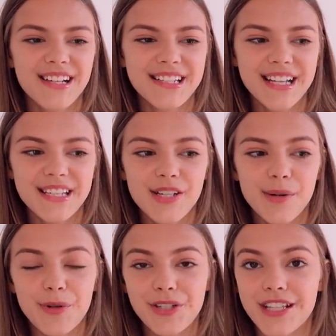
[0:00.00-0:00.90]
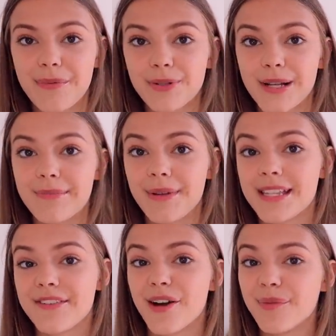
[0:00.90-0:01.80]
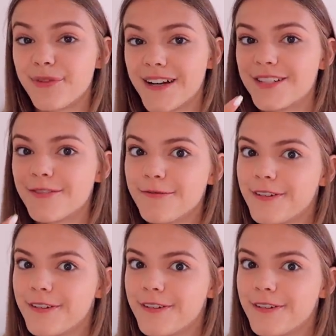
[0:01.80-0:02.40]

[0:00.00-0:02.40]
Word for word: z racji, że możecie na przykład zmienić swoją twarz w